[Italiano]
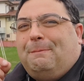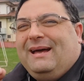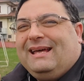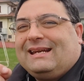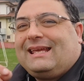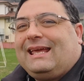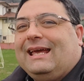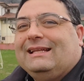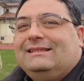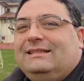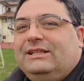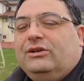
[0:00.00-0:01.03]

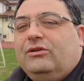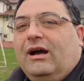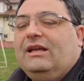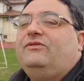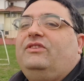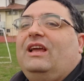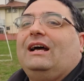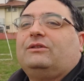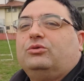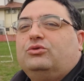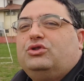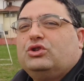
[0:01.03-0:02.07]
perché Dio ha
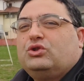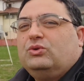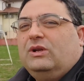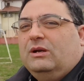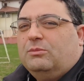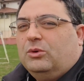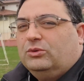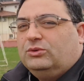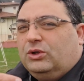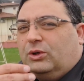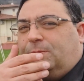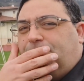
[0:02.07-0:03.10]
inviato Gesù nel
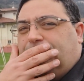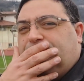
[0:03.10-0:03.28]
mondo?